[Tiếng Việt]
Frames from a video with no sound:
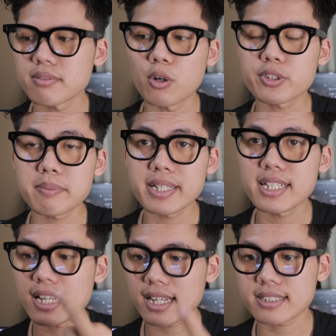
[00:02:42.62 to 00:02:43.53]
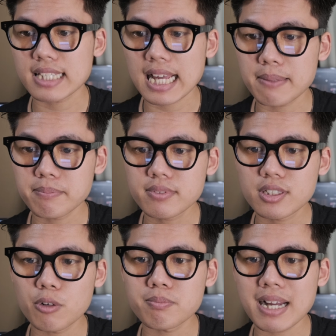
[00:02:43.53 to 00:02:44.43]
OTP là
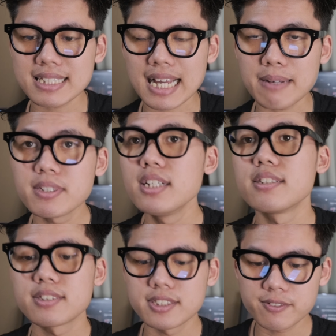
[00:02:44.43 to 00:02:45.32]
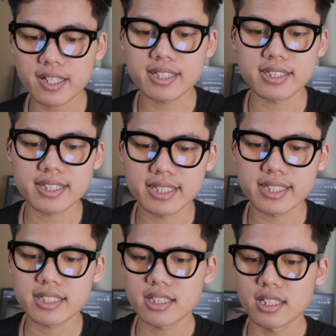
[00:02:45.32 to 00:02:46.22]
8038 như vậy
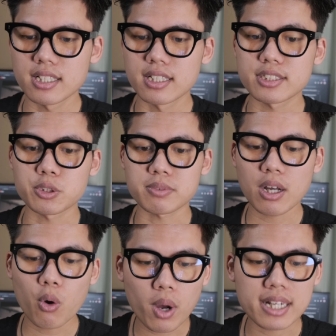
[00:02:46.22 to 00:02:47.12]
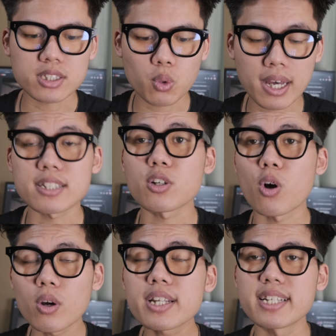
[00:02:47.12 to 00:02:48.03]
thì chúng ta hoàn toàn
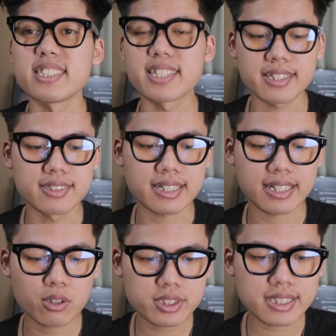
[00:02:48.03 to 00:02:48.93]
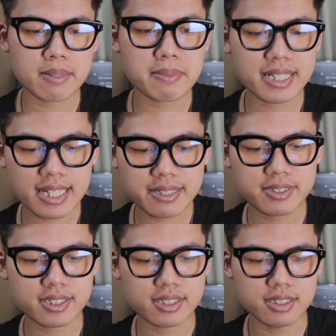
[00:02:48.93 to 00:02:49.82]
có thể nhận được cái cốt
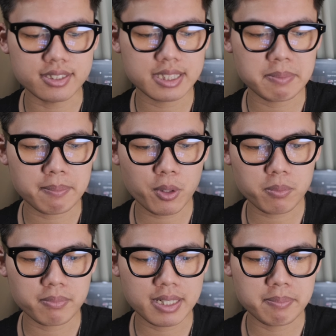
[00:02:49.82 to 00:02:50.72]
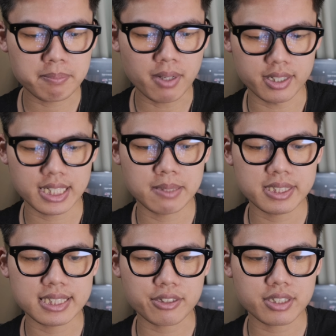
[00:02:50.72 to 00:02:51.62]
SMS từ simenport Đây mình mở thêm
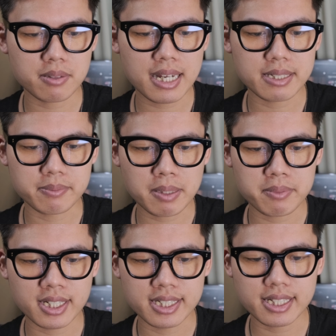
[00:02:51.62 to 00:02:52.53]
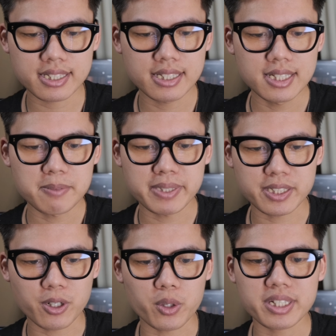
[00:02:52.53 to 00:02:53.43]
tin nhắn của các bạn, các bạn thấy này,
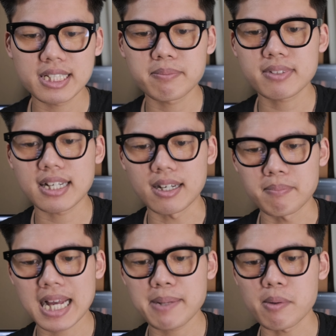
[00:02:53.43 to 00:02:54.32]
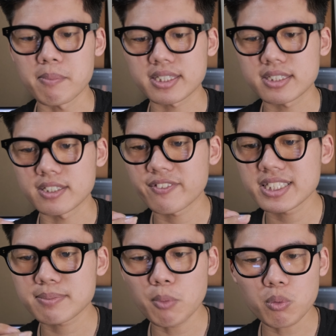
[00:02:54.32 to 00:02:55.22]
mình có thêm cả mã bảo mật từ
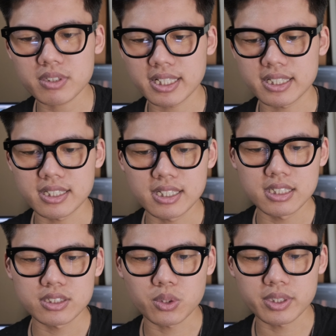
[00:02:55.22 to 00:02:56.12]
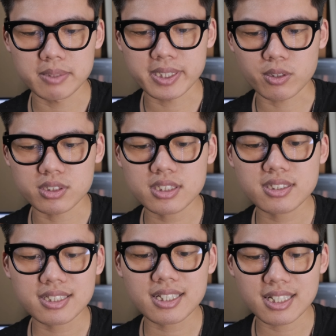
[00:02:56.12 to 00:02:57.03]
Facebook này, rồi thì mình có rất
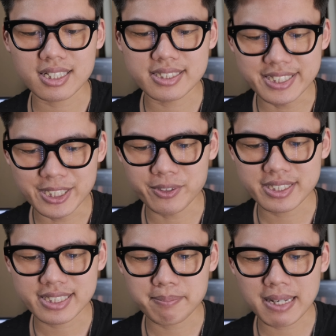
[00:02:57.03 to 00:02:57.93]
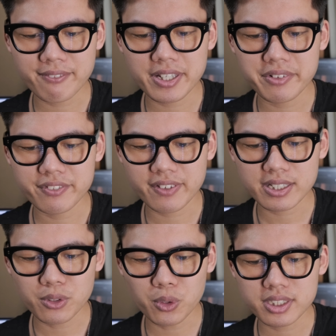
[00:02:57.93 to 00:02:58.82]
rất là nhiều những cái mã verify
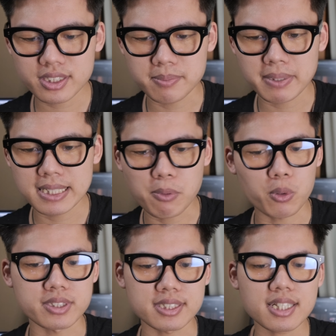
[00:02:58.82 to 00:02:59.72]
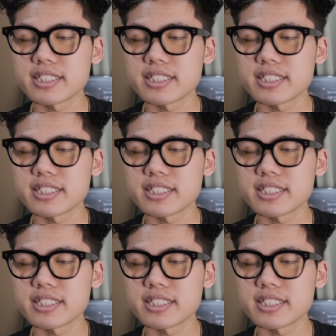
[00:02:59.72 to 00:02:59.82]
code từ Babel rất là